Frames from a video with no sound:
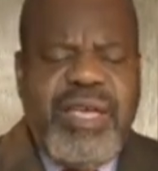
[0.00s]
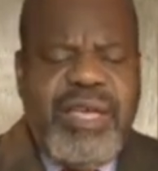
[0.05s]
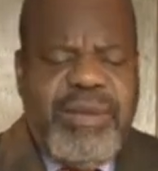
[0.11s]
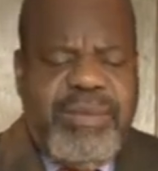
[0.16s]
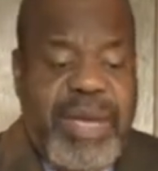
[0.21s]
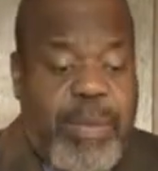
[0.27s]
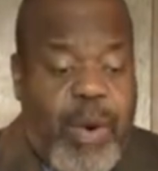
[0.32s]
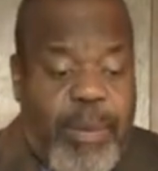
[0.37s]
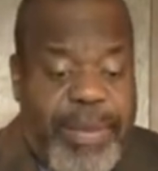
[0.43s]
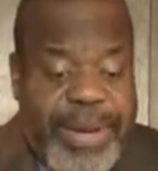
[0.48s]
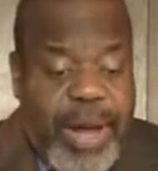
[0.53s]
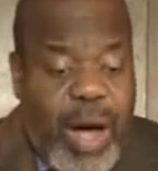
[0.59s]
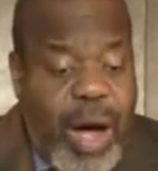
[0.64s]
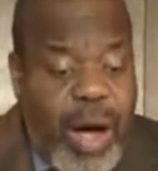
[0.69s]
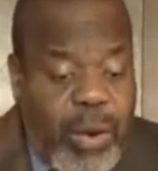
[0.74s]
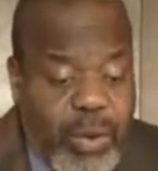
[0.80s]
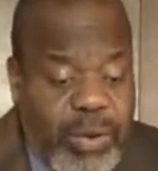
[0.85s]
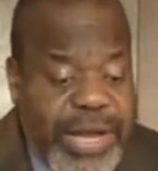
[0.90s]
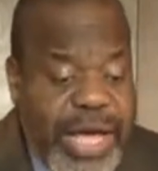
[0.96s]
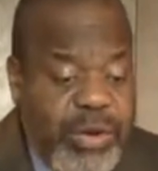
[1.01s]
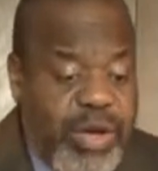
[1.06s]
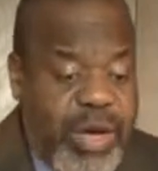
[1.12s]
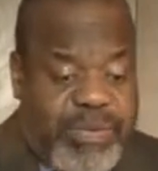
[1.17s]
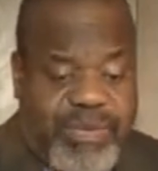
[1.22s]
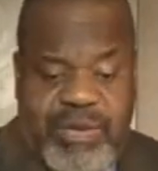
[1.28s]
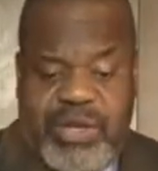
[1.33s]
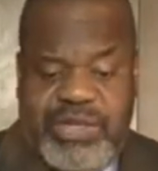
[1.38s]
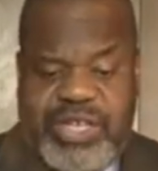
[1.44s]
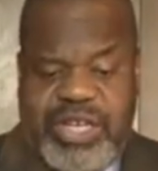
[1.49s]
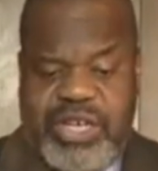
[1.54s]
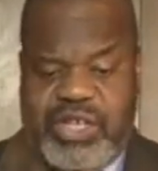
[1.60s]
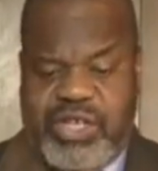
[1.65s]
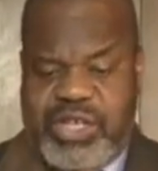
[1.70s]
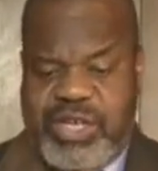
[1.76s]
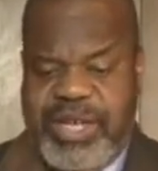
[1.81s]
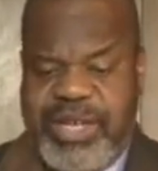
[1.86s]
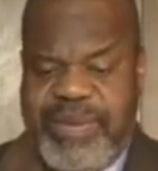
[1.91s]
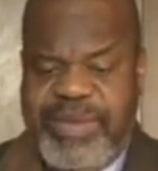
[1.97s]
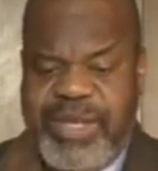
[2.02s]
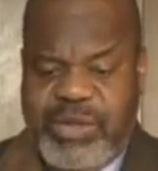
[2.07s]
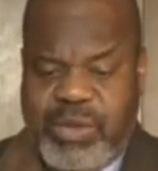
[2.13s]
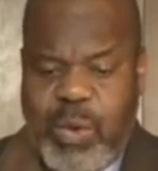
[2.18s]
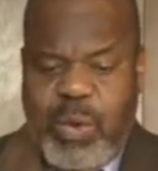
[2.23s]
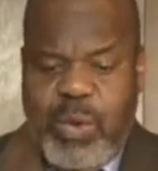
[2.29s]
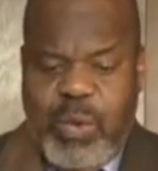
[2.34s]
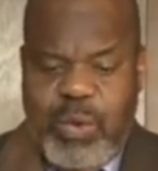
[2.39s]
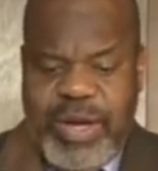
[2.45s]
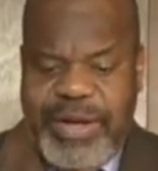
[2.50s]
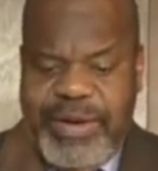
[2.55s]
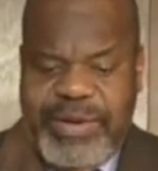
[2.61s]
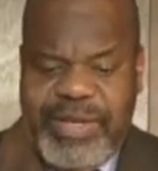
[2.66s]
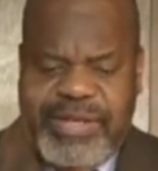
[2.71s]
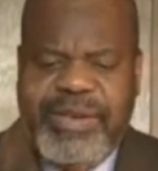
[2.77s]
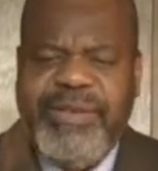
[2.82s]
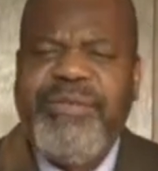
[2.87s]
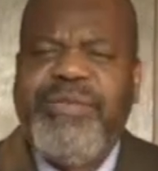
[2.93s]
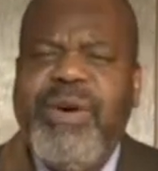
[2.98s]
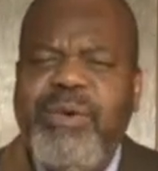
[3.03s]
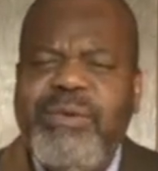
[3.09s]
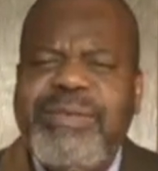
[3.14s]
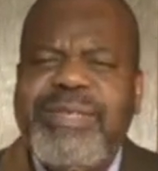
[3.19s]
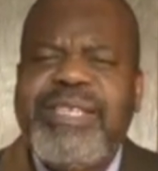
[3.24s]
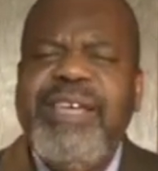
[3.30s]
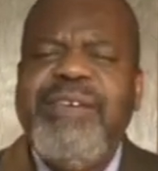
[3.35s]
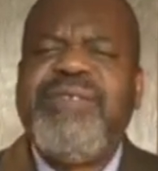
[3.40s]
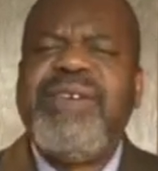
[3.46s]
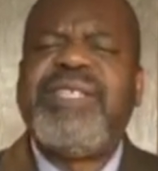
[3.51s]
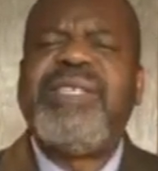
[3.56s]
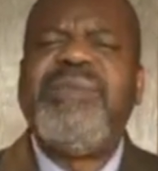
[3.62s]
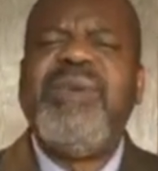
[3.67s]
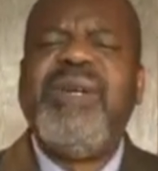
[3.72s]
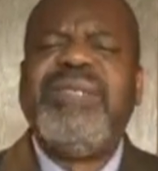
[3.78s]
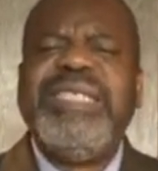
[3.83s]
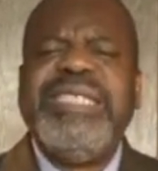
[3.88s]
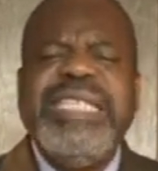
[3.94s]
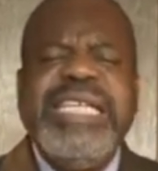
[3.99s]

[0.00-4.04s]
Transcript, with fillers: Mais bon, maintenant, on a eu à pouvoir s'acheter des maisons, on a eu des enfants aussi, effectivement.